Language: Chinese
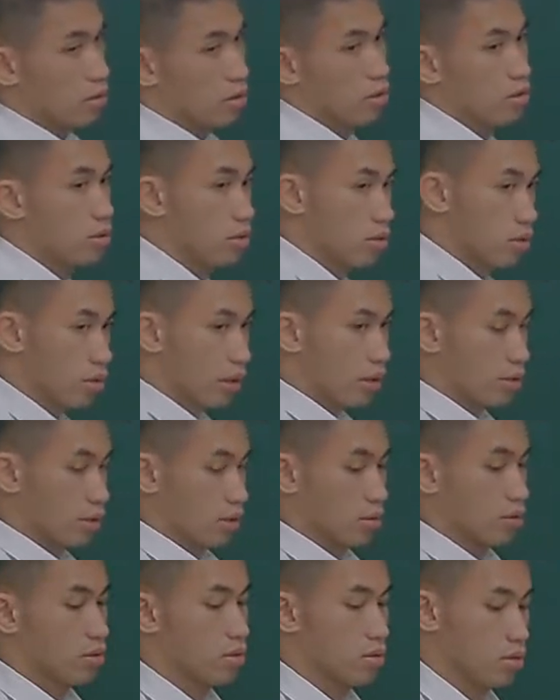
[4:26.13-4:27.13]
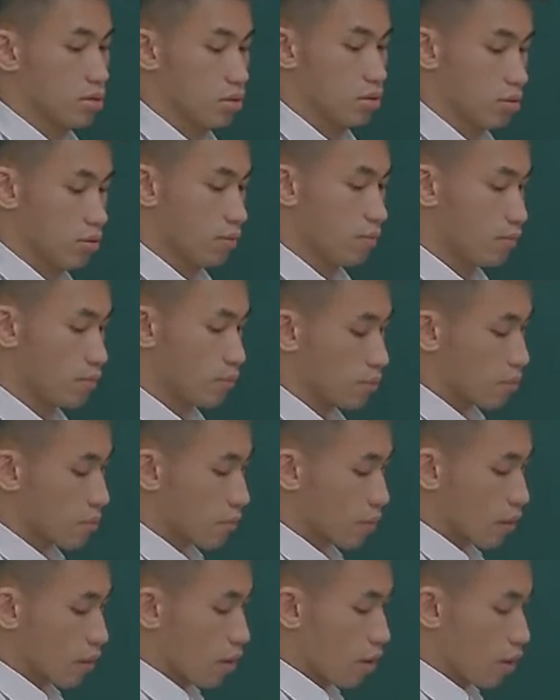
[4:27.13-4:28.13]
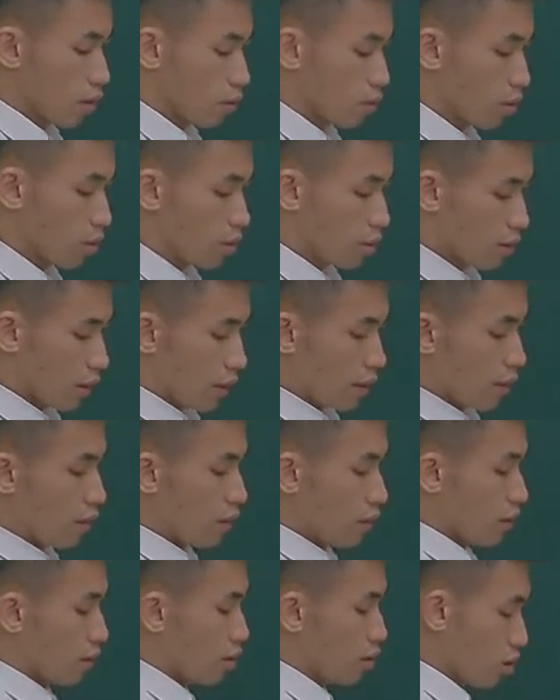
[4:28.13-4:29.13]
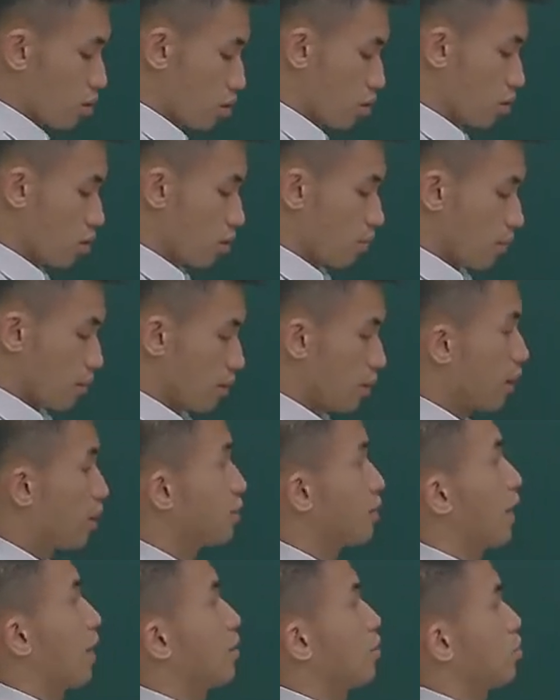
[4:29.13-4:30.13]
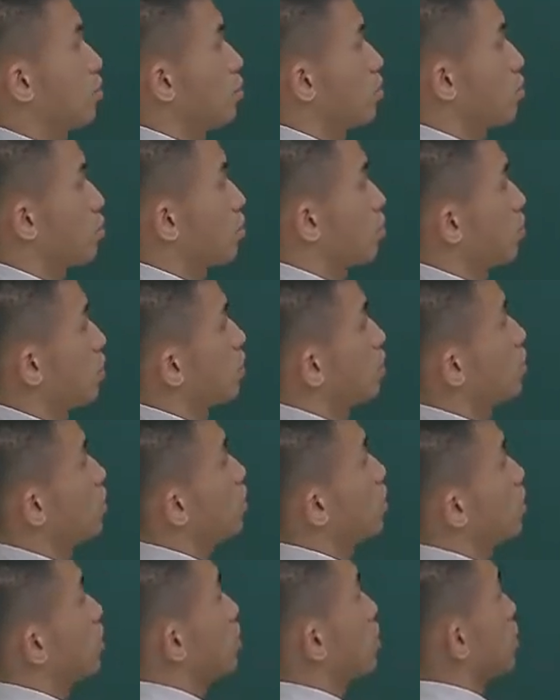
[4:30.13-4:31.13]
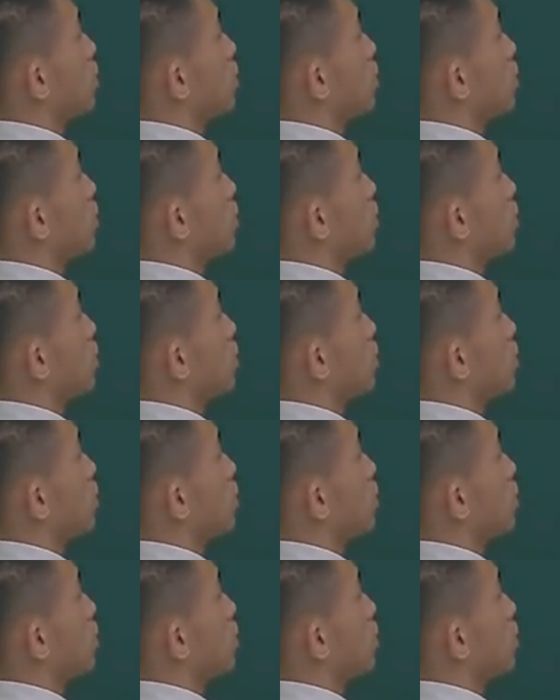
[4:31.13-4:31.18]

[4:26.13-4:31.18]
是知道这个事实。所以这一题其实比较难去处理的第一